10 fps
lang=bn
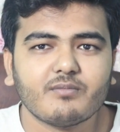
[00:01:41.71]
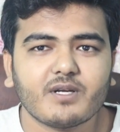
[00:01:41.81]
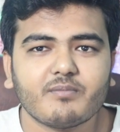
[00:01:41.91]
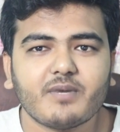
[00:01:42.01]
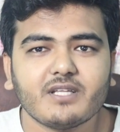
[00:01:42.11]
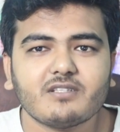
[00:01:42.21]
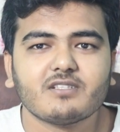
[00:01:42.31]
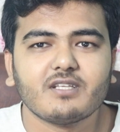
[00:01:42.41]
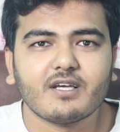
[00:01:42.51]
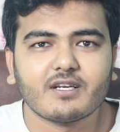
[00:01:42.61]
মানে
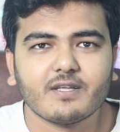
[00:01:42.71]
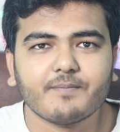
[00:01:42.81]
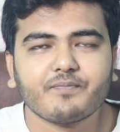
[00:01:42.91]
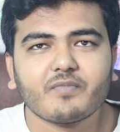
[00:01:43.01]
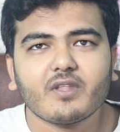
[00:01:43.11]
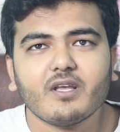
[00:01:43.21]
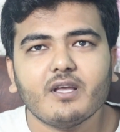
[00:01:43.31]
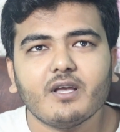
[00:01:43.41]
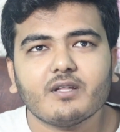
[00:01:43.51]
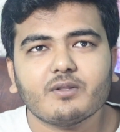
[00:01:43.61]
পাইতেছেন না আর কি
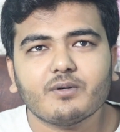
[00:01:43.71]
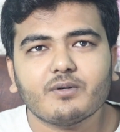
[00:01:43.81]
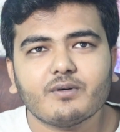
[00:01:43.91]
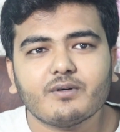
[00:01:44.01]
তো